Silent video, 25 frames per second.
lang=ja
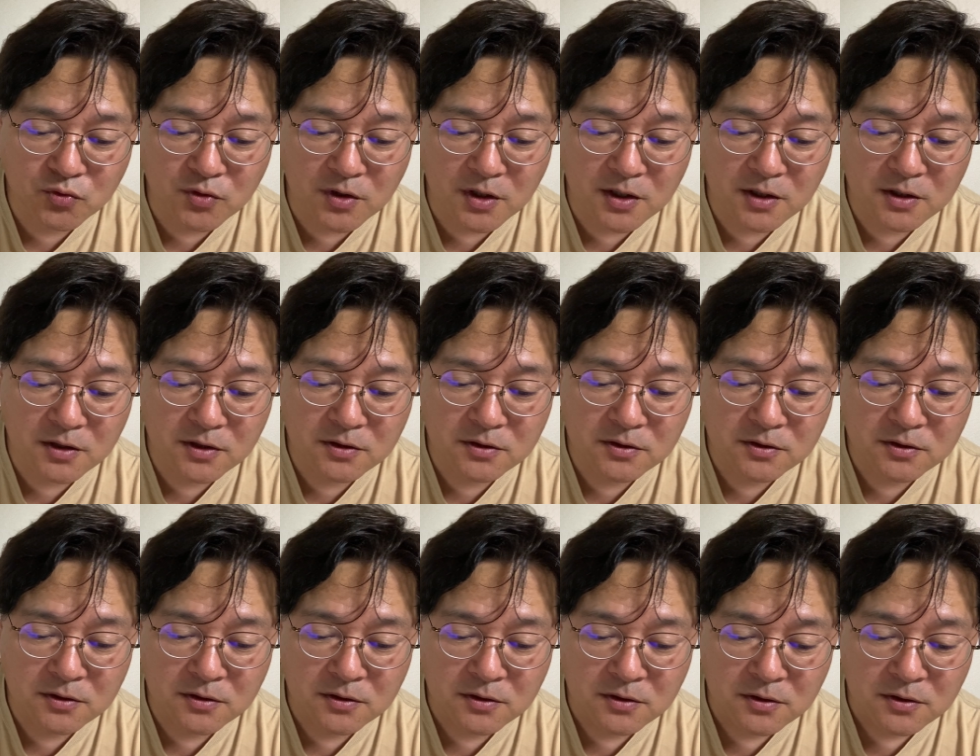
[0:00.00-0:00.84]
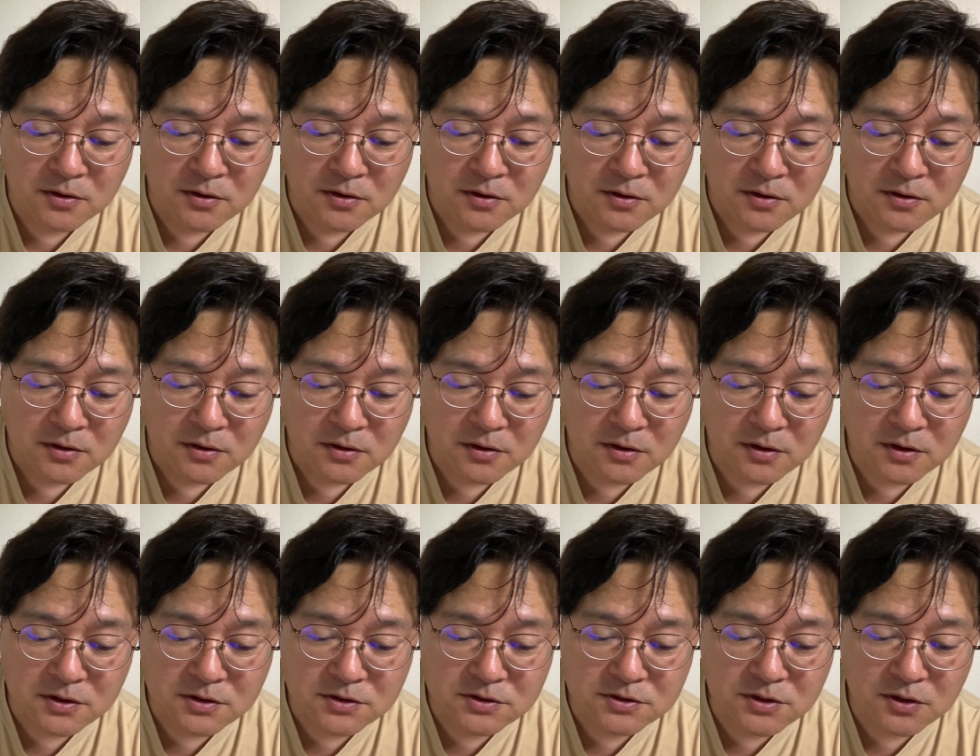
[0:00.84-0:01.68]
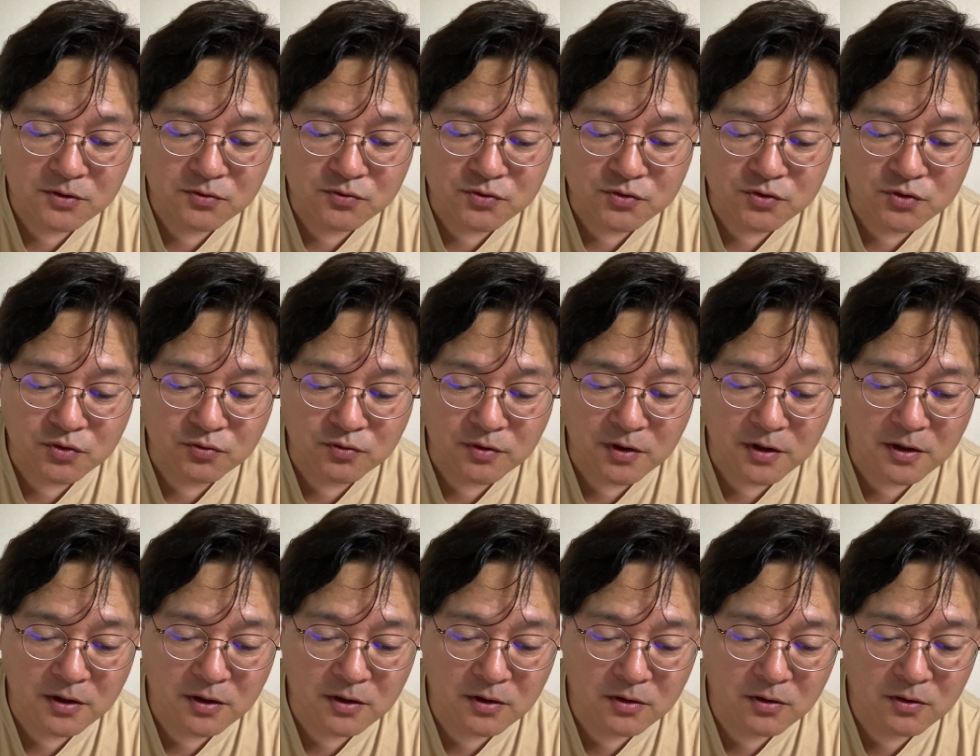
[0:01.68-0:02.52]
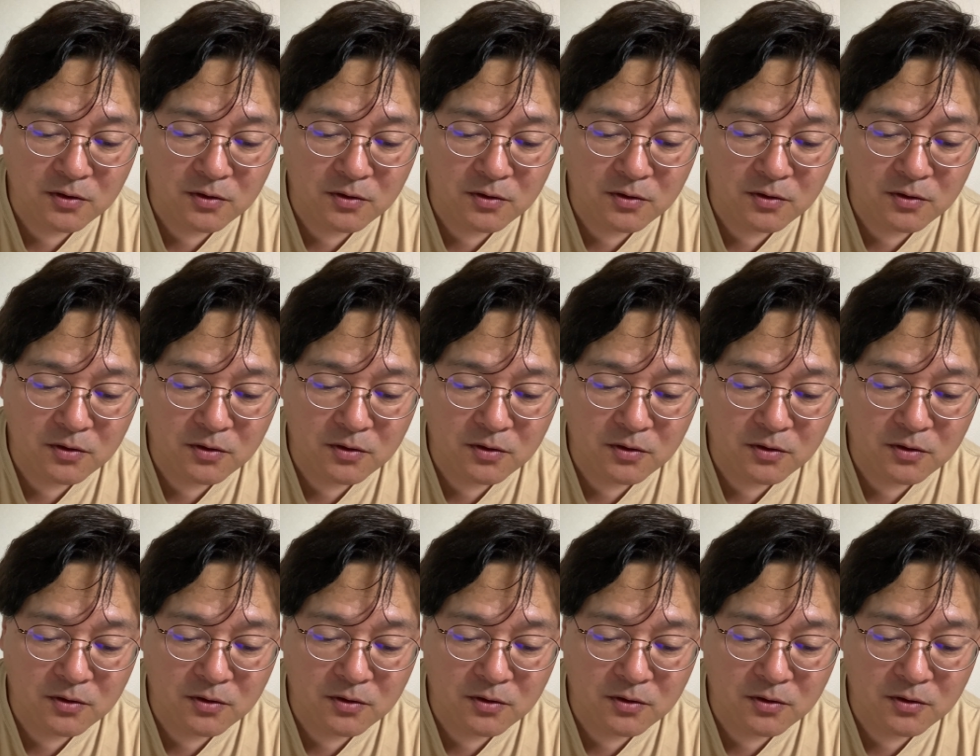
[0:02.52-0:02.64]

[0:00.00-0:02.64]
が鳴っちゃうんですよね。